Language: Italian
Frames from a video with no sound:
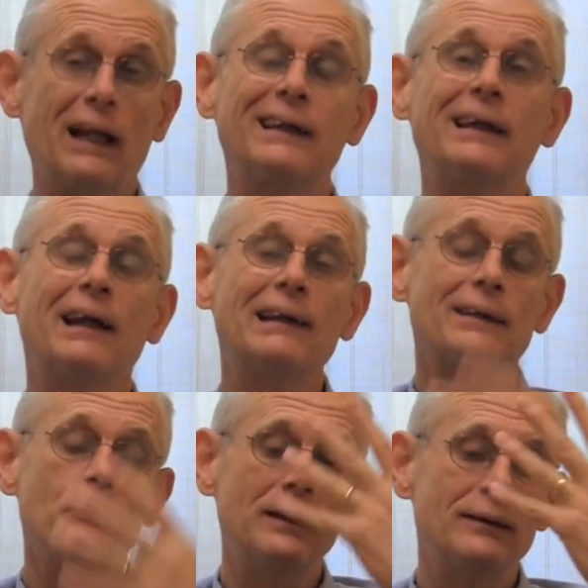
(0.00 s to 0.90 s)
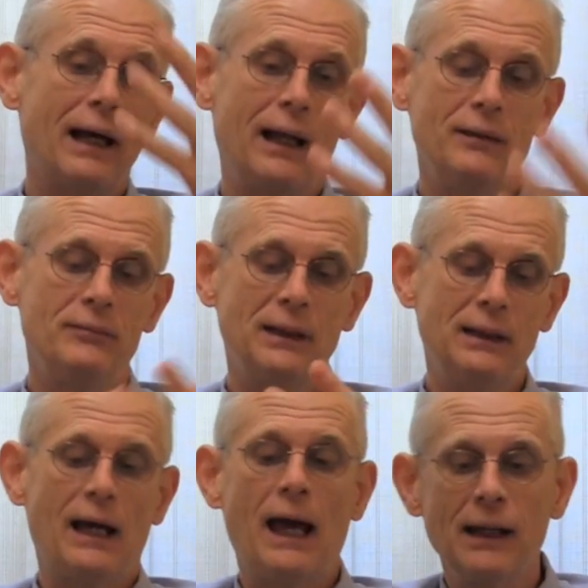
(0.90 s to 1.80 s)
La chiarezza mentale
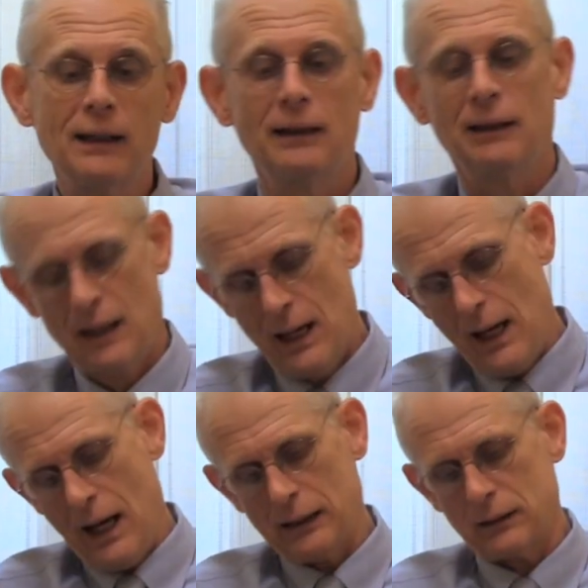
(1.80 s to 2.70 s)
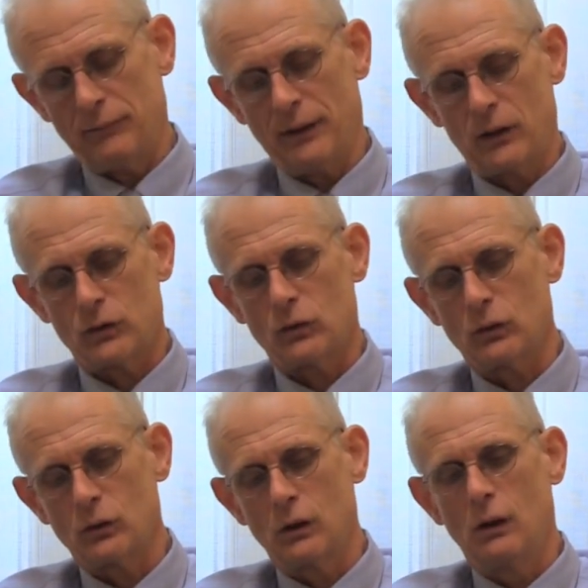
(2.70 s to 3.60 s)
viene anche
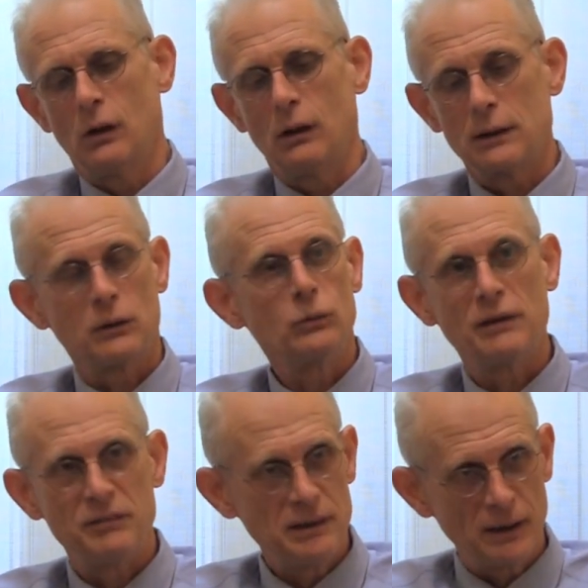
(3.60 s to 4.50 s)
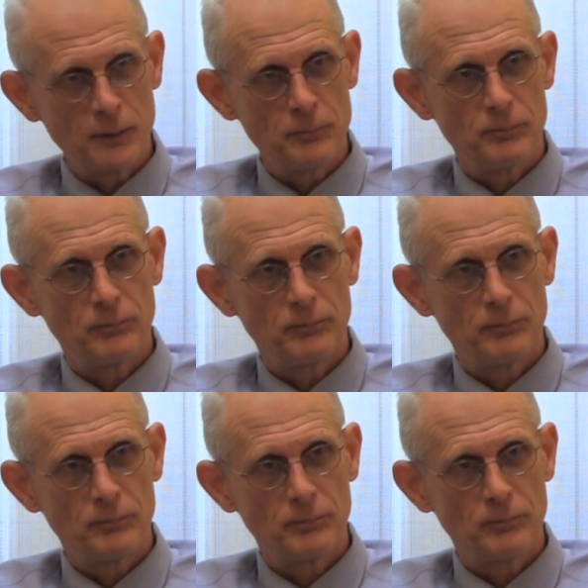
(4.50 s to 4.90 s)
attraverso la salute fisica.